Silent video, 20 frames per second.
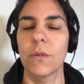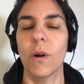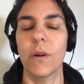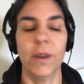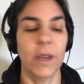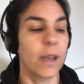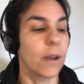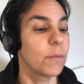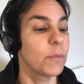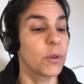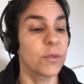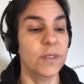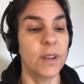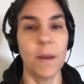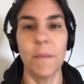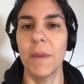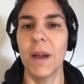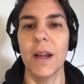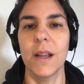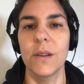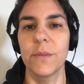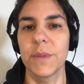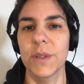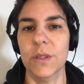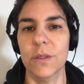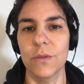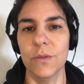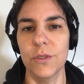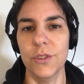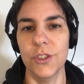qualquer o meu trabalho
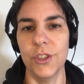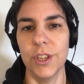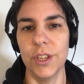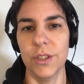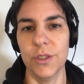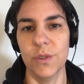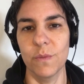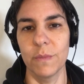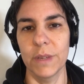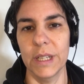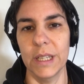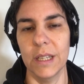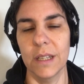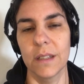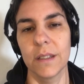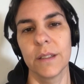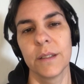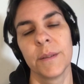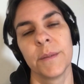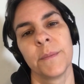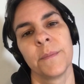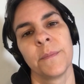mesmo, do dia, de manhã,